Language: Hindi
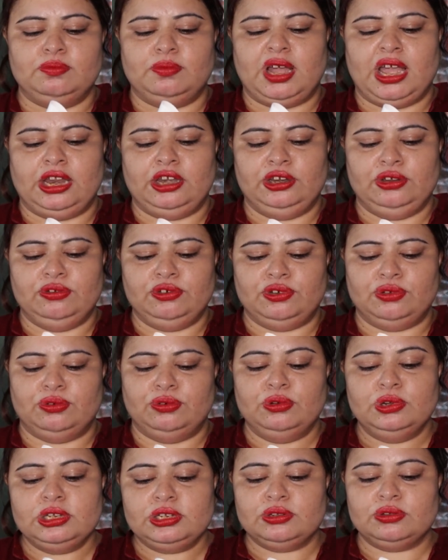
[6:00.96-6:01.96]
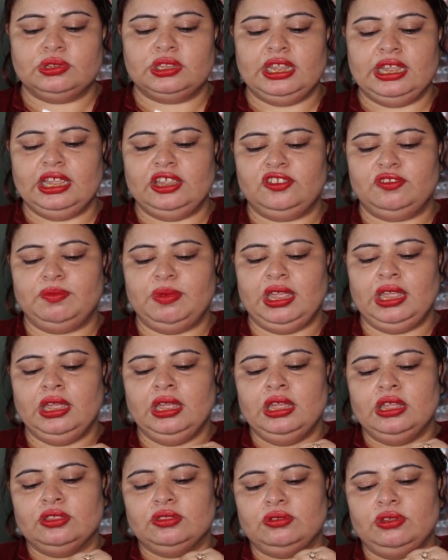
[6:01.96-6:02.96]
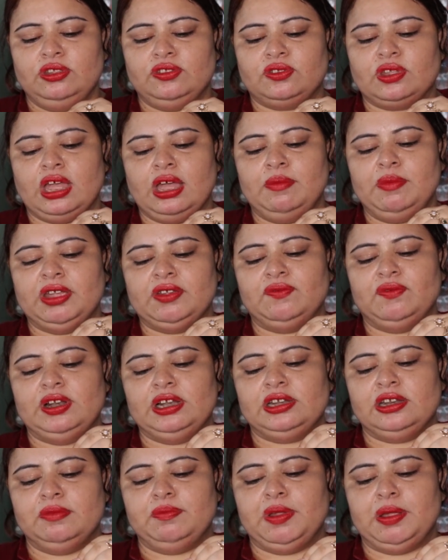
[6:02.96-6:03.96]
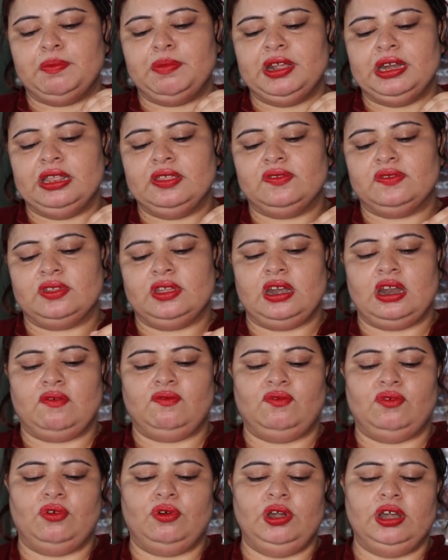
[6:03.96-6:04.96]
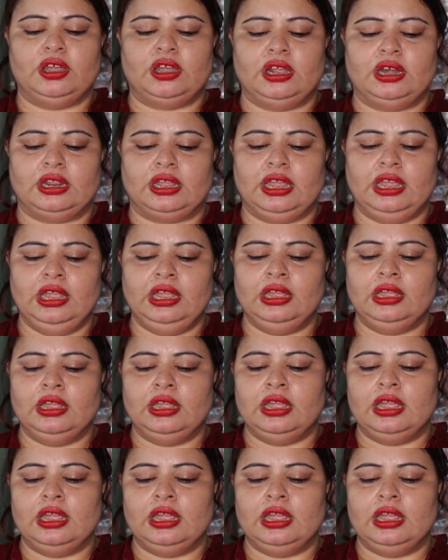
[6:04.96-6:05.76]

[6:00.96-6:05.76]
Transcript: माइन्यूट होल्स होते हैं इसमें तो इसका हम एक फ़िल्टर पेपर इस तरह फोल्ड करके